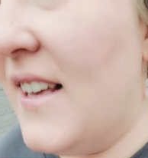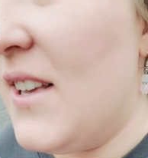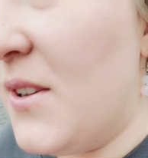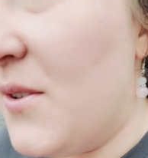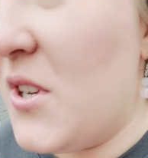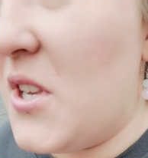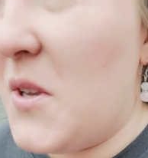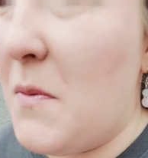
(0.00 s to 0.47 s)

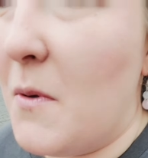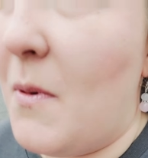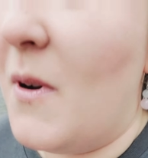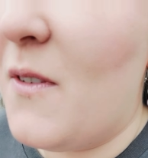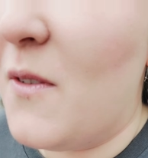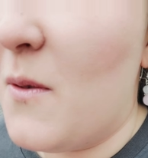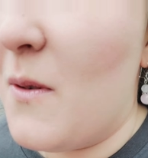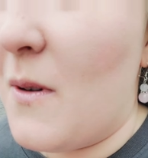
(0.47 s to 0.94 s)
już się
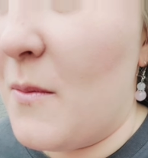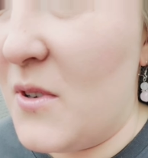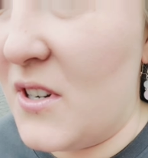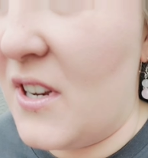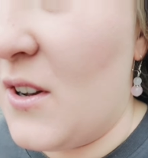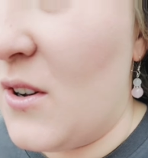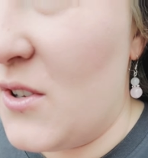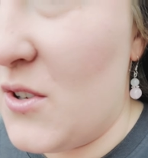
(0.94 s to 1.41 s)
pobawiłam,
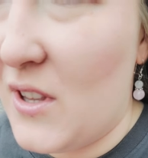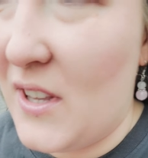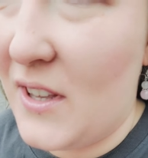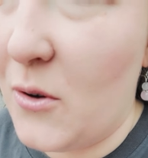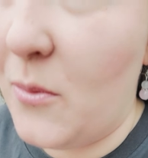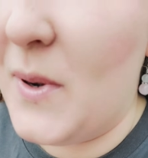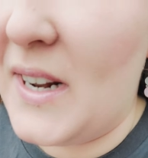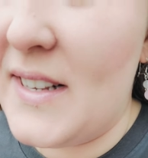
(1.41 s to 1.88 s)
jeżeli chodzi o
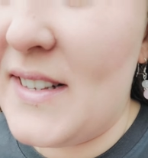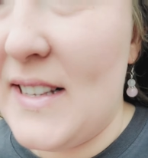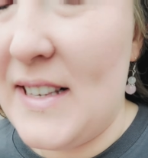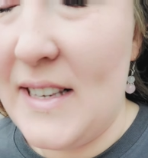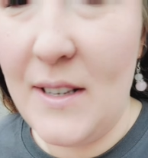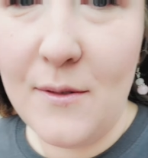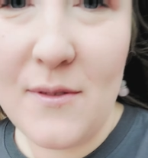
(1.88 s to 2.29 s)
takie obrazki,